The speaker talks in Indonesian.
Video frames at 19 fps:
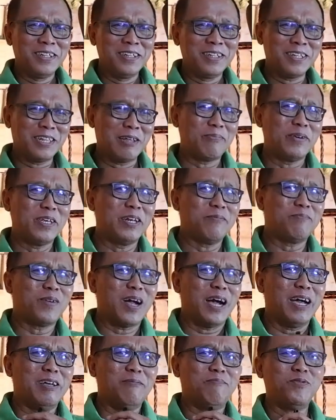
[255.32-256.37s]
Tetapi
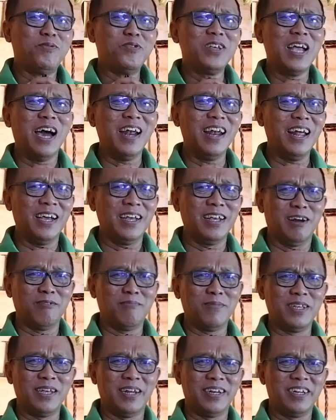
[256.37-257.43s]
Ribka ibunya lah
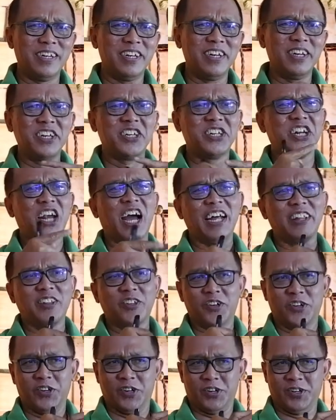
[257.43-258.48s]
yang menjadi
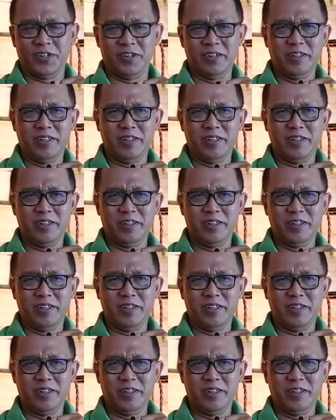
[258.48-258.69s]
inisiator